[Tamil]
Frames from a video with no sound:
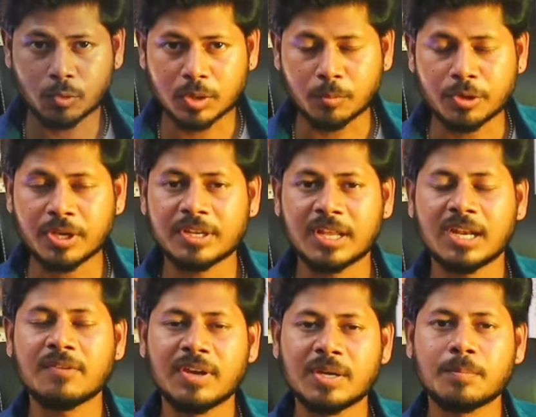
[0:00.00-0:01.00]
கொடுக்க முடியும் அதனால்
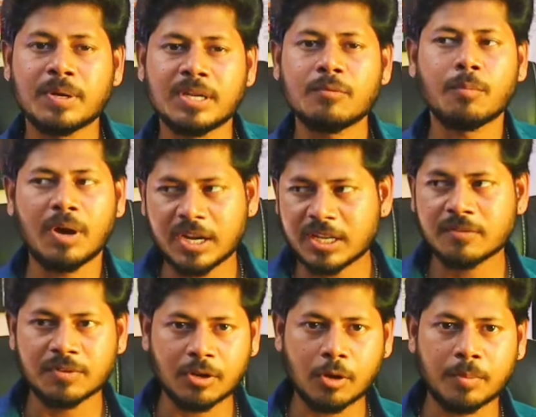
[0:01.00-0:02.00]
வெயிட் பண்ணி மார்னிங்
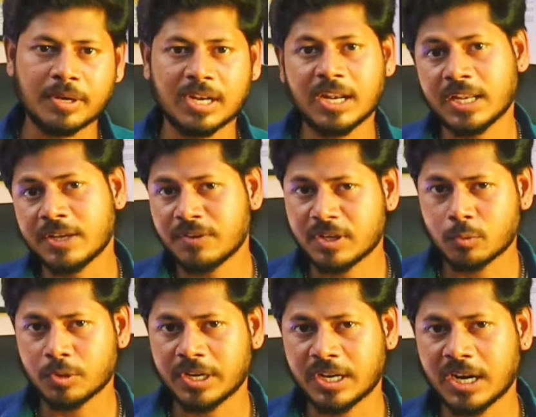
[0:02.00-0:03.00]
விட்ரால் பண்ணிங்களா இல்லை ஈவினிங்
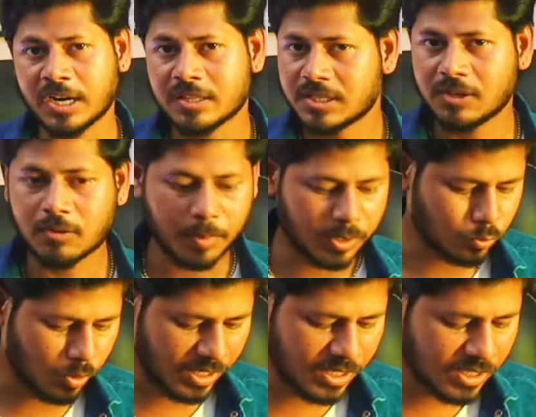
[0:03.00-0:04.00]
கொடுக்குறீங்களா தெளிவாக
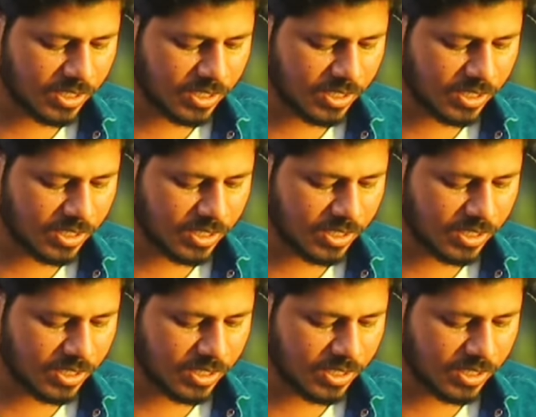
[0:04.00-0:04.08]
பார்த்துக்கோங்க